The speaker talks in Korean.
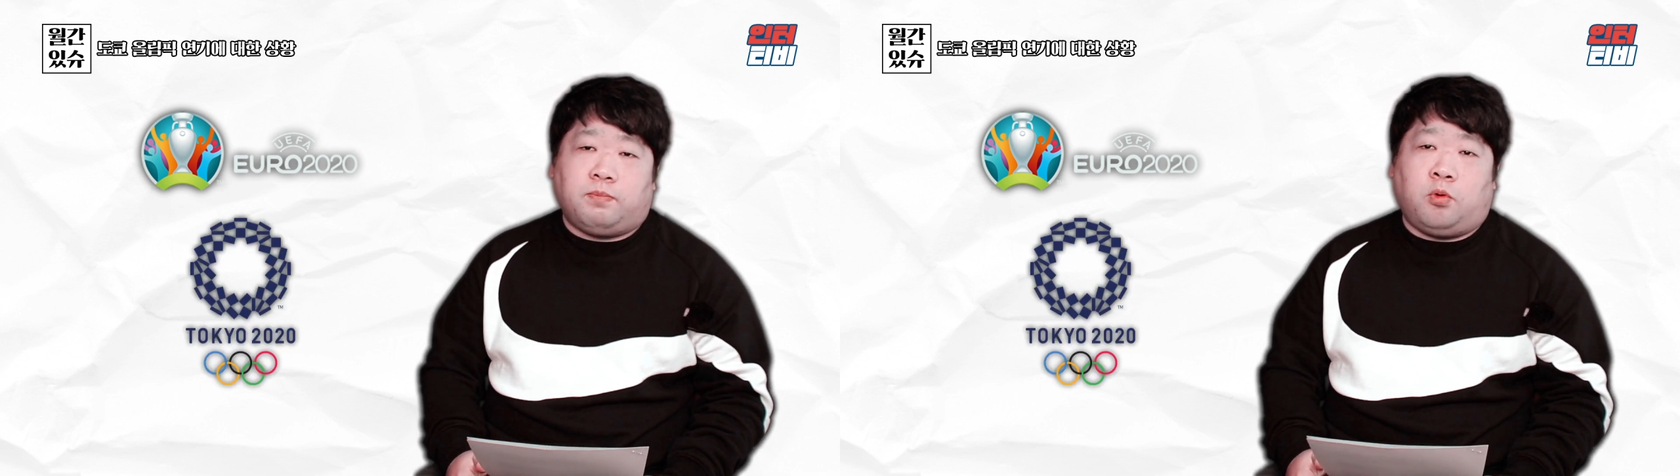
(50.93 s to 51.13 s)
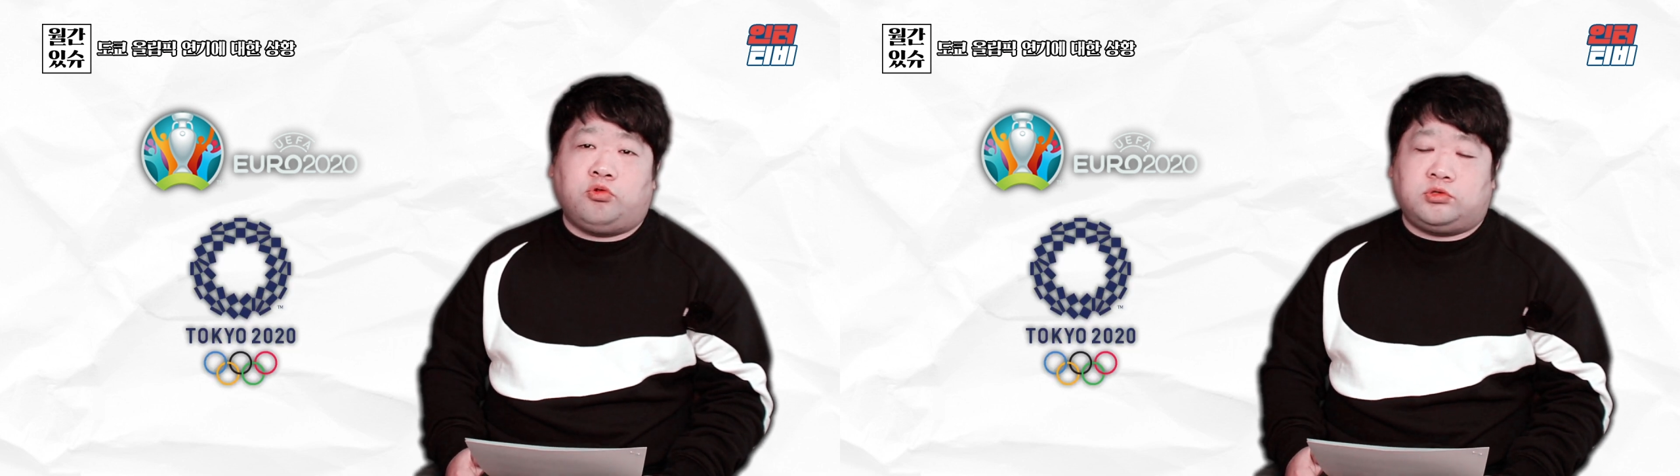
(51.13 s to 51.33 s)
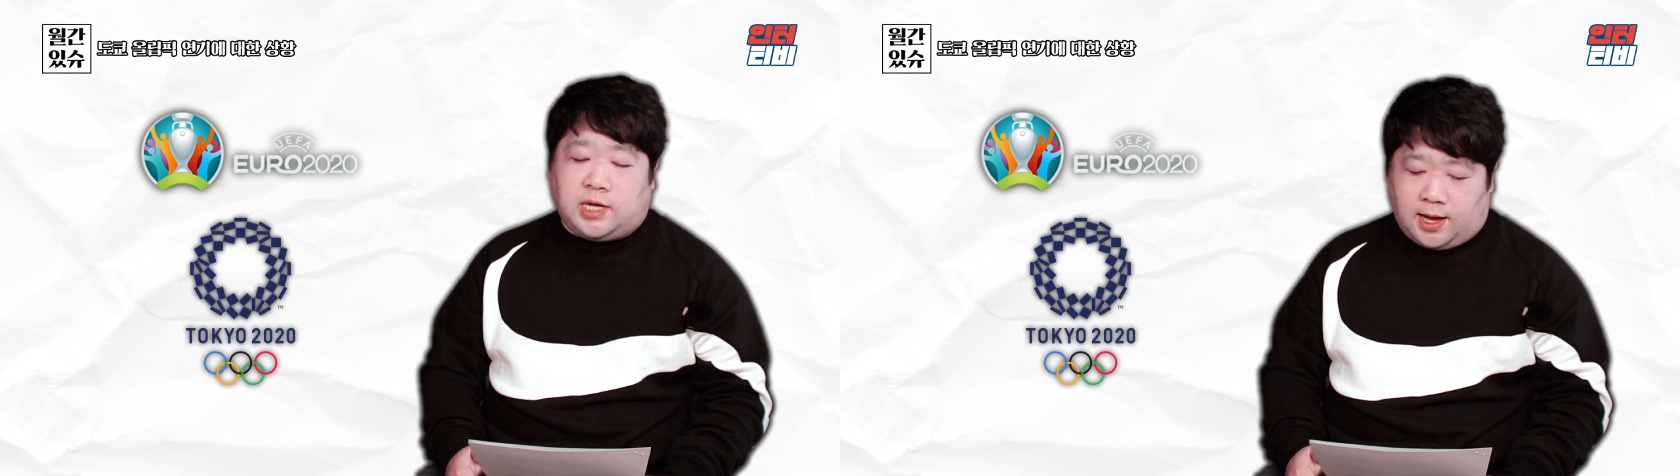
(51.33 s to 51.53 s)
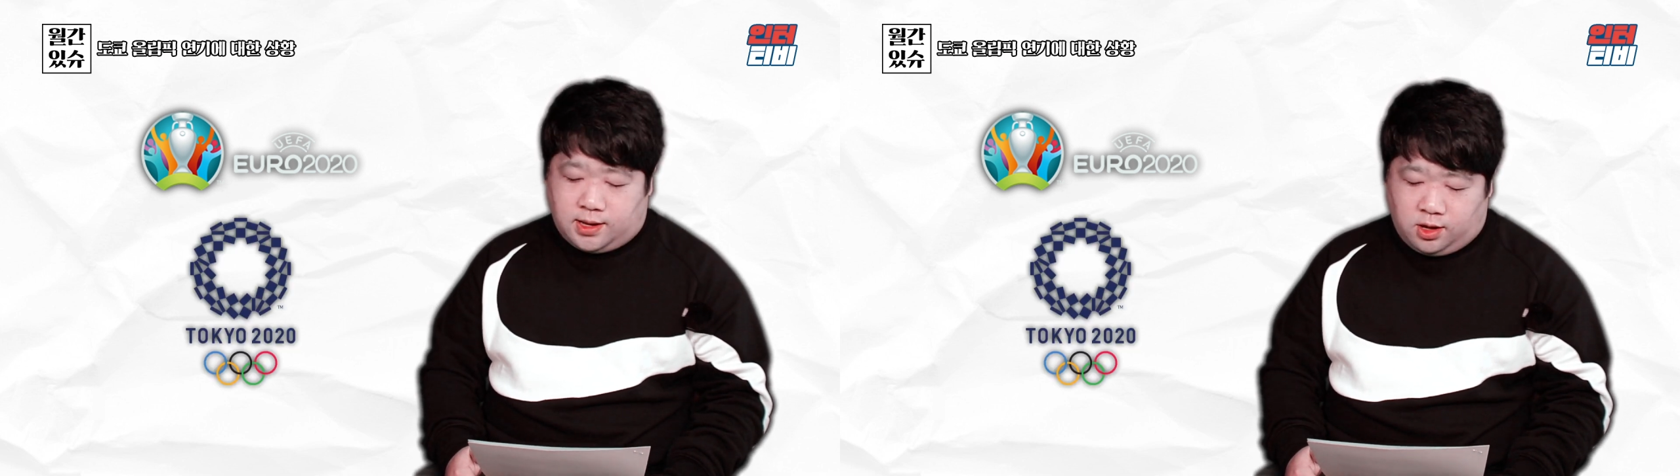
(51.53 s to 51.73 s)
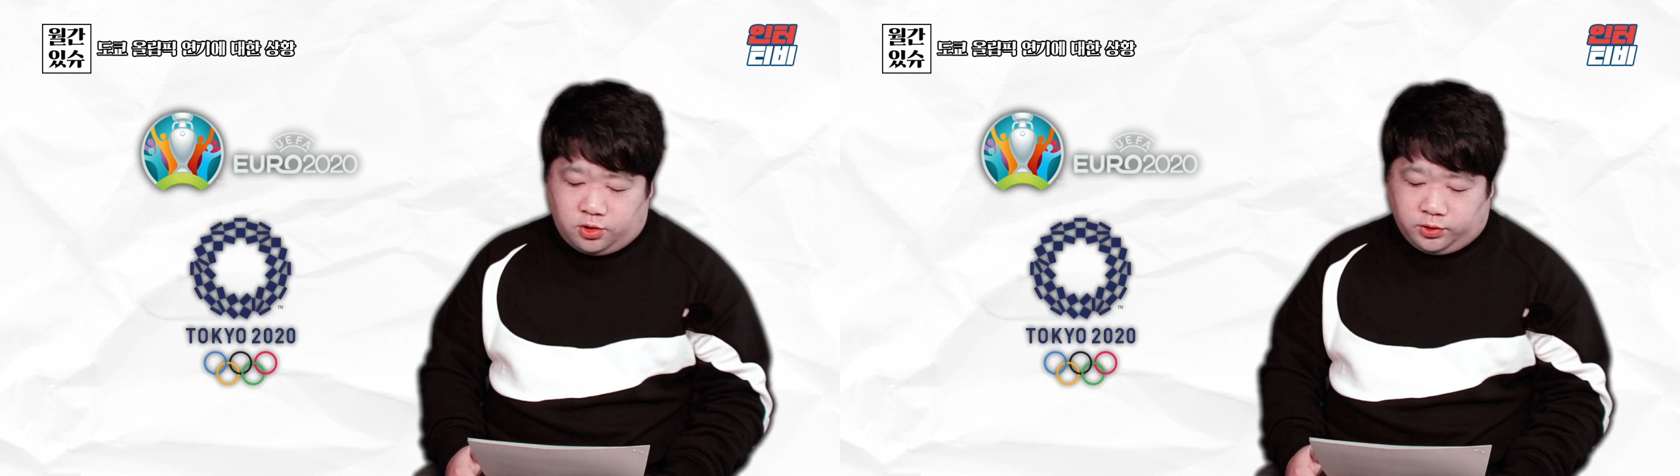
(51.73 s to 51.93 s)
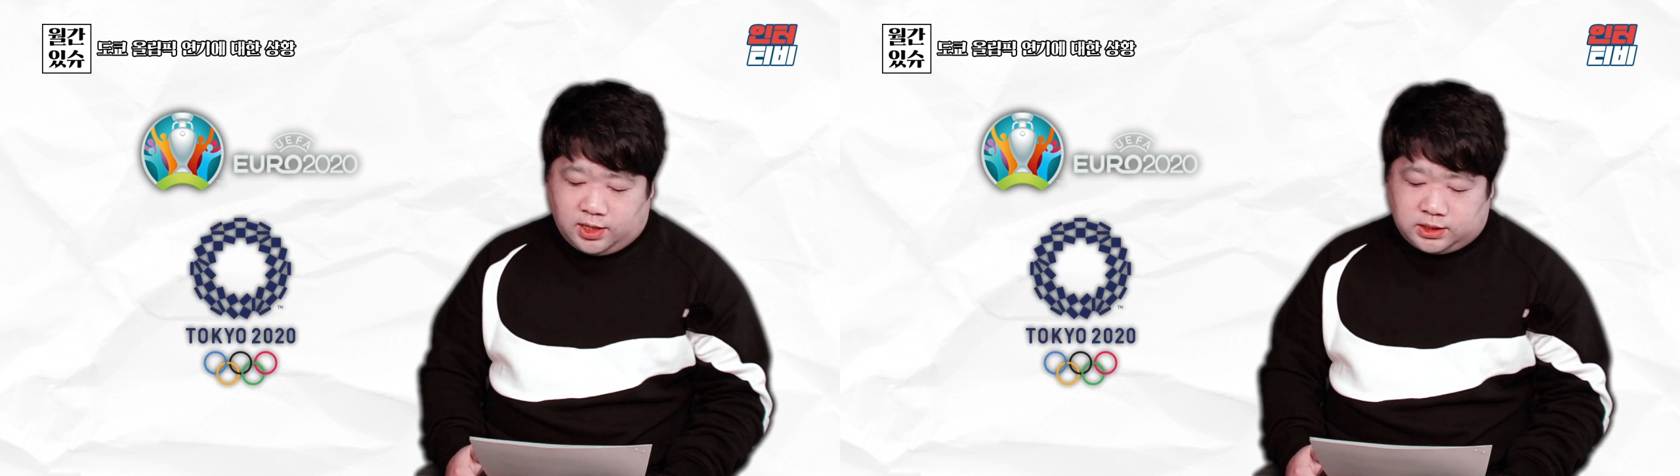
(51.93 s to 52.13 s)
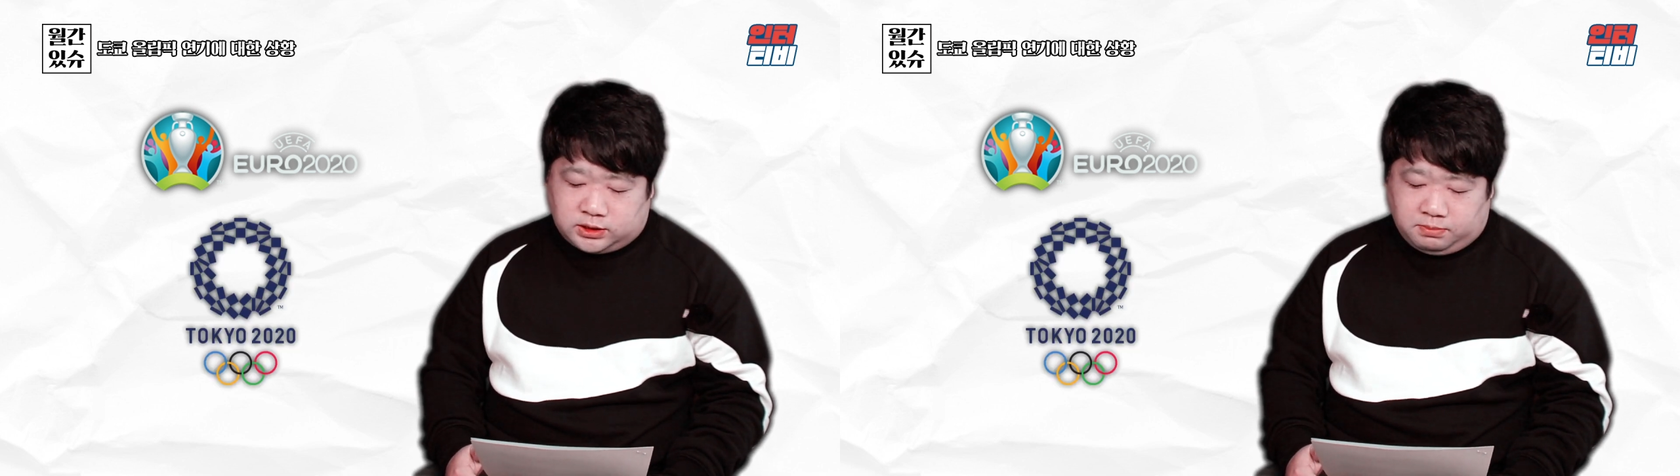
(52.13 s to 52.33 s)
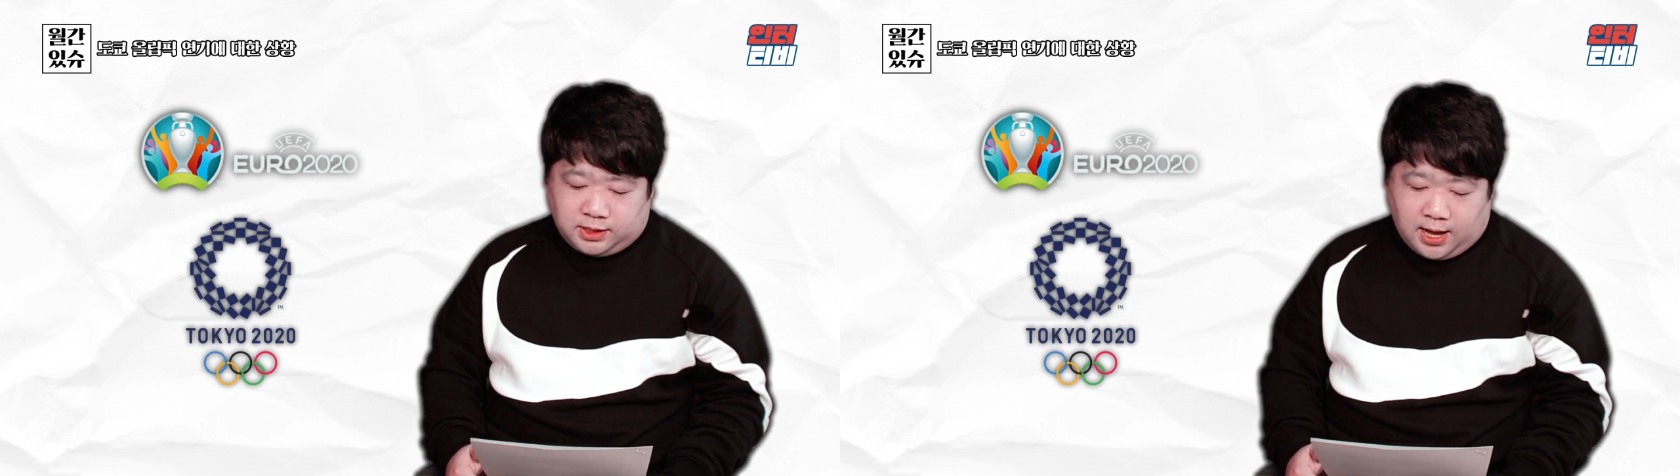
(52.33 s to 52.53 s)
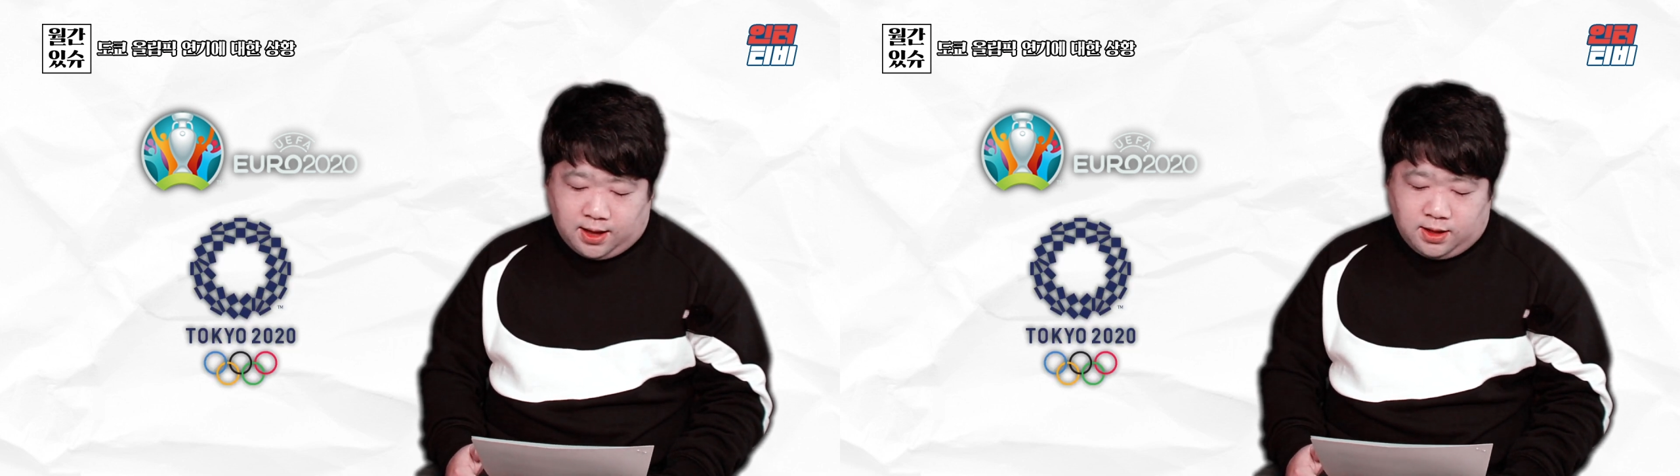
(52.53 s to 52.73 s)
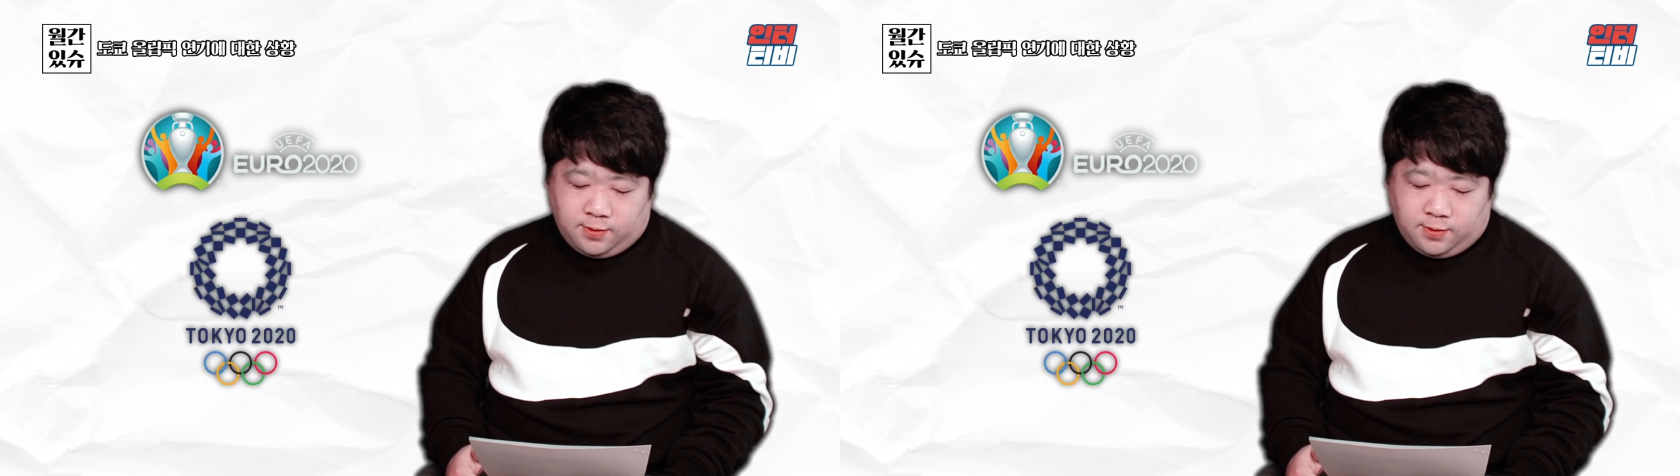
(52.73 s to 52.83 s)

모두 다 1년 연기가 됐습니다.